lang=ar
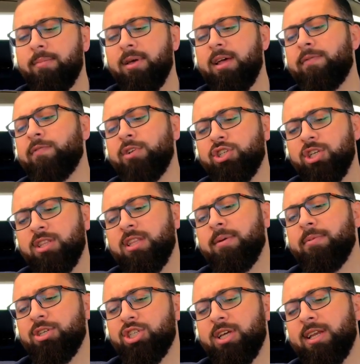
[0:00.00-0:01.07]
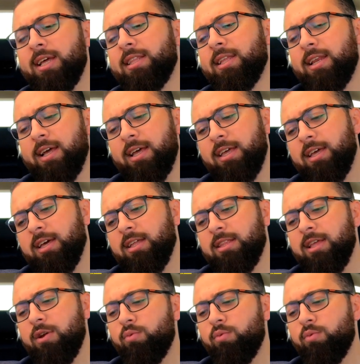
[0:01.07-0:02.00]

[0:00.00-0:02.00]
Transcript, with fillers: أعمال في شتى مجالات الحياة